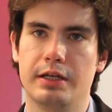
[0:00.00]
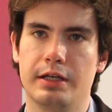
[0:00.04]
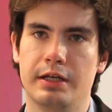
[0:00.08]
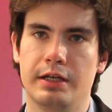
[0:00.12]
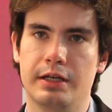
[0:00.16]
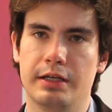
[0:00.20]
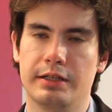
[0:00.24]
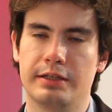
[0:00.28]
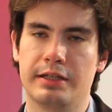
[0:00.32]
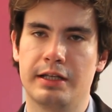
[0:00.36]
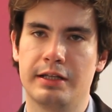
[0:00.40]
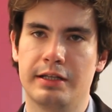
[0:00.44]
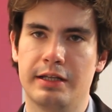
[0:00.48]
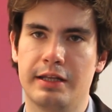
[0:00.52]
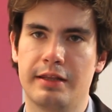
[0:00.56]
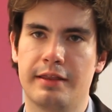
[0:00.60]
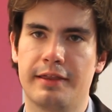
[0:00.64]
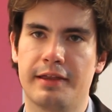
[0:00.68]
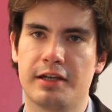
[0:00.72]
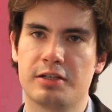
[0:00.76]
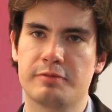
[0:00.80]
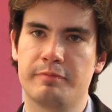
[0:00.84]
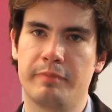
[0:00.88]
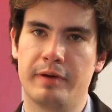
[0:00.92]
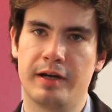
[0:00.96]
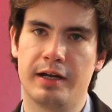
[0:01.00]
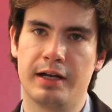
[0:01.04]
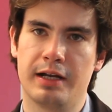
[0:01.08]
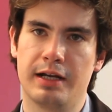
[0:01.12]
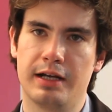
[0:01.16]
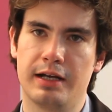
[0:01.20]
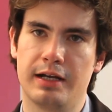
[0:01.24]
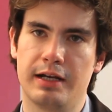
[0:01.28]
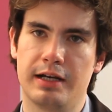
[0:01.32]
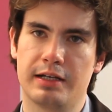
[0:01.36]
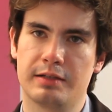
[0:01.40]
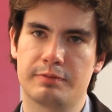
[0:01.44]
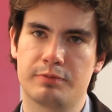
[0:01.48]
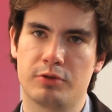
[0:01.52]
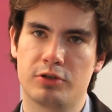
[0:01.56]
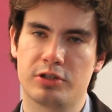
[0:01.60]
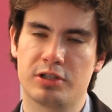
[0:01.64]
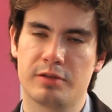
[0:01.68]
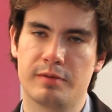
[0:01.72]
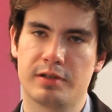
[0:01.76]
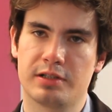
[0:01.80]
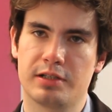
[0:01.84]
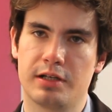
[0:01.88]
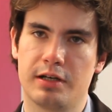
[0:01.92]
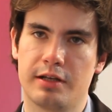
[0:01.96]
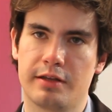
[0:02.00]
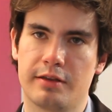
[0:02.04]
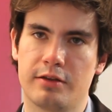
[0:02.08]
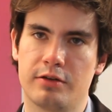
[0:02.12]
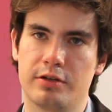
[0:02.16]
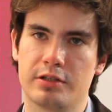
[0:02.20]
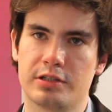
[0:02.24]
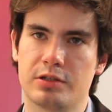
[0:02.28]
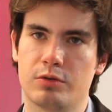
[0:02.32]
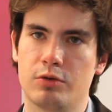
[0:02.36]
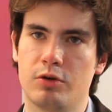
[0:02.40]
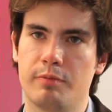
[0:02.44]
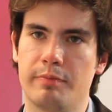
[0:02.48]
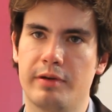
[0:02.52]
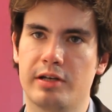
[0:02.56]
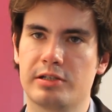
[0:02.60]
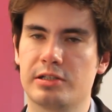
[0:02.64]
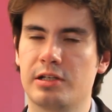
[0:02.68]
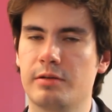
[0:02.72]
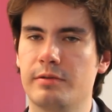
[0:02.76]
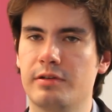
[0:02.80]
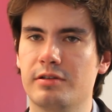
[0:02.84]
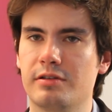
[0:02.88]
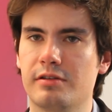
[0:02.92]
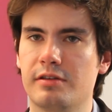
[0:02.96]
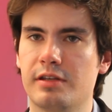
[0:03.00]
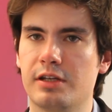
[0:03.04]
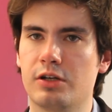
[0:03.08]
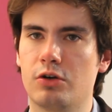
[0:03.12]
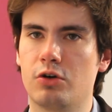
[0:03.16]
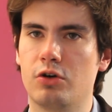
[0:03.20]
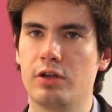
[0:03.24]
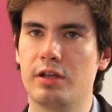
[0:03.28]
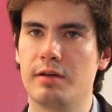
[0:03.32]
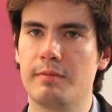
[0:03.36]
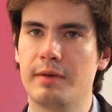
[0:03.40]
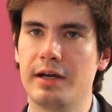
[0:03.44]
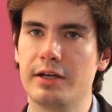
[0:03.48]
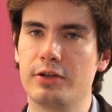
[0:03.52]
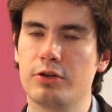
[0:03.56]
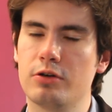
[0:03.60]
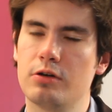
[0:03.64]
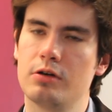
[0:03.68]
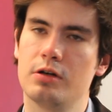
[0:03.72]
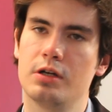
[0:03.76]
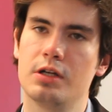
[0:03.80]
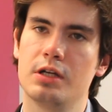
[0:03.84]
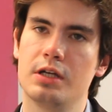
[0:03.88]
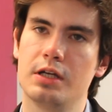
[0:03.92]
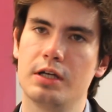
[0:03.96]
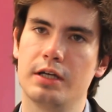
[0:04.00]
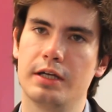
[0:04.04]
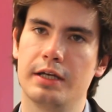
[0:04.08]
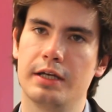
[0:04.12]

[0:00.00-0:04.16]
eh, tendencias para las próximas elecciones europeas del 25 de mayo,